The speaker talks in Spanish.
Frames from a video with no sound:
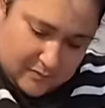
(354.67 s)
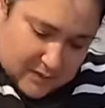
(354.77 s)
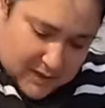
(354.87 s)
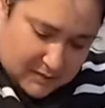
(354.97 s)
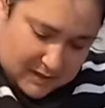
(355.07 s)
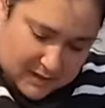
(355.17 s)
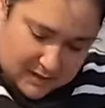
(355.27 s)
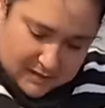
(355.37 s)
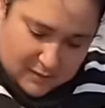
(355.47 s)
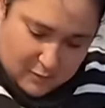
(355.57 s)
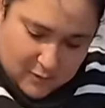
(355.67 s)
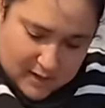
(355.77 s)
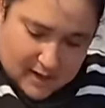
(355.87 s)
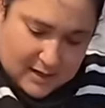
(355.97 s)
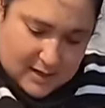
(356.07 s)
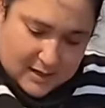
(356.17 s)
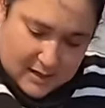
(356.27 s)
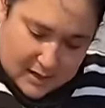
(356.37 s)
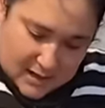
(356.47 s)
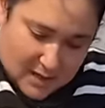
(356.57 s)
es que mi tierra está mojada.
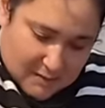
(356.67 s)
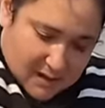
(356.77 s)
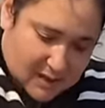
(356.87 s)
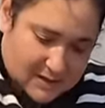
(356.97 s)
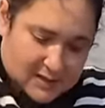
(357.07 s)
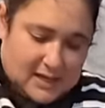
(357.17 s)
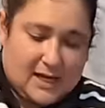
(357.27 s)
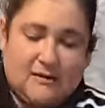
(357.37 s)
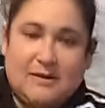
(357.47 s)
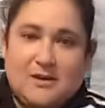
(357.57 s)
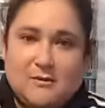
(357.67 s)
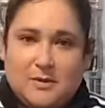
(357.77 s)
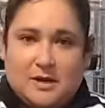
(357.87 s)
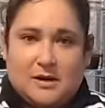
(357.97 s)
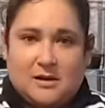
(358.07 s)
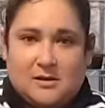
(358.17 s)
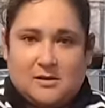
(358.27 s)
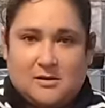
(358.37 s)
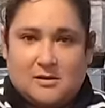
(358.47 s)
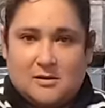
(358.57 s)
Y mi traste está quebrado, miren.
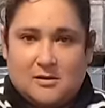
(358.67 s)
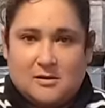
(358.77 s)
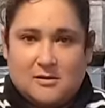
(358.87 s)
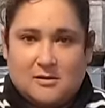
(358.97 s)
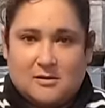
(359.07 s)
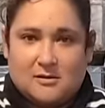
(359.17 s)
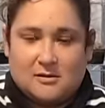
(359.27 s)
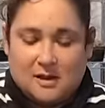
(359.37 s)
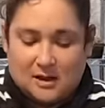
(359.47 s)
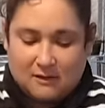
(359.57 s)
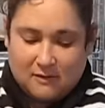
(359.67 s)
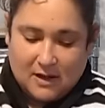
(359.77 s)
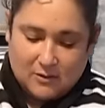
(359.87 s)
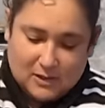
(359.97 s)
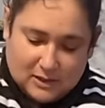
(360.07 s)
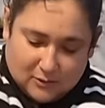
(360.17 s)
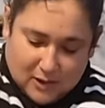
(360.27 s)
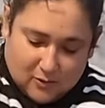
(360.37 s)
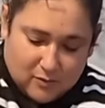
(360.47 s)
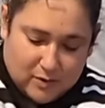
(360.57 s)
Está quebrado, ni
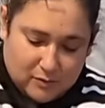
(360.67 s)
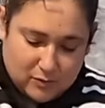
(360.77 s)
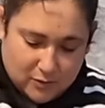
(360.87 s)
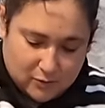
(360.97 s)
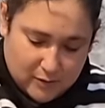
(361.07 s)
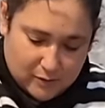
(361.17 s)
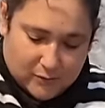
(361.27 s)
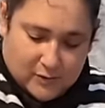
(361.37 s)
siquiera compramos uno nuevo.